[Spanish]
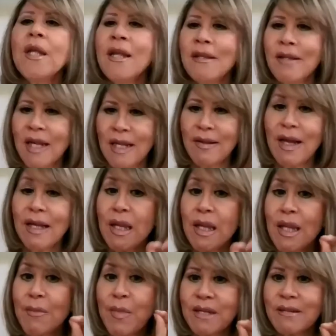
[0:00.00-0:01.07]
interesantes y
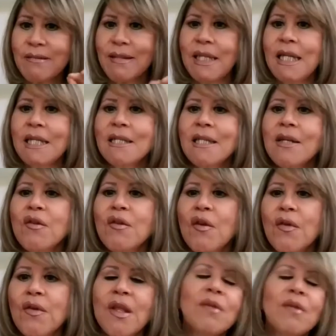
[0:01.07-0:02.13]
pertinentes
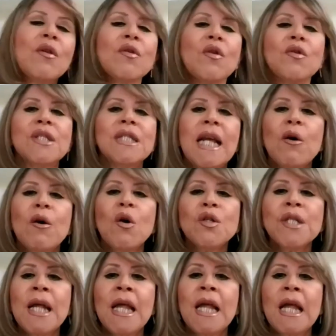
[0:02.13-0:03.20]
todos estos consejos.
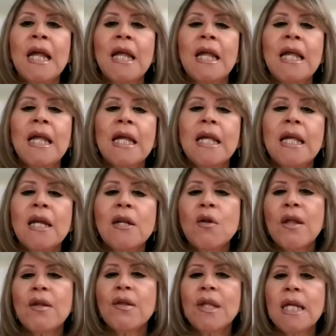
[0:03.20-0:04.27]
Y quiero
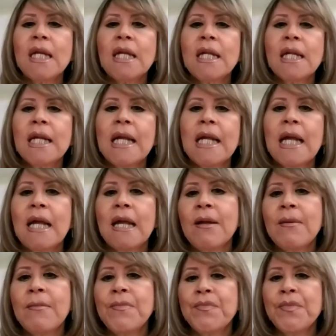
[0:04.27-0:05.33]
decir
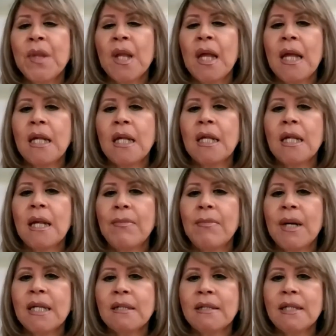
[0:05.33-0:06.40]
que en la
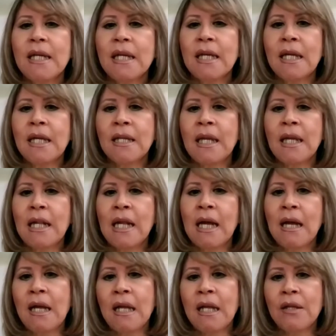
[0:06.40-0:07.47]
parte de
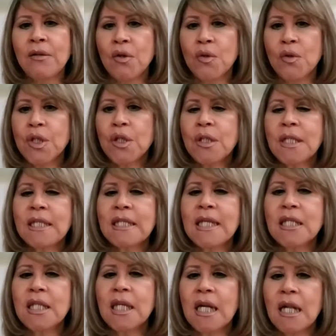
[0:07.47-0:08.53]
la introducción de
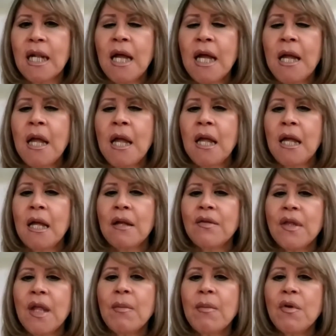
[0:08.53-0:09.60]
esta charla,
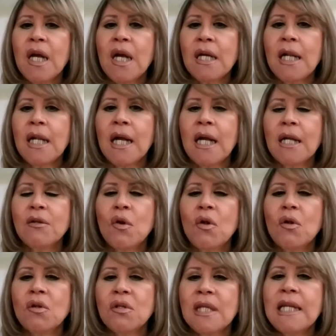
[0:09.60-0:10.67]
estamos agregando
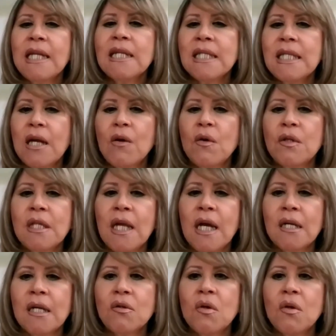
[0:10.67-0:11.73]
los links de
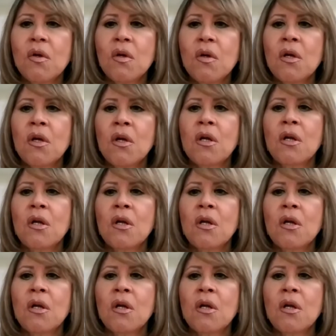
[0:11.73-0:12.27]
contacto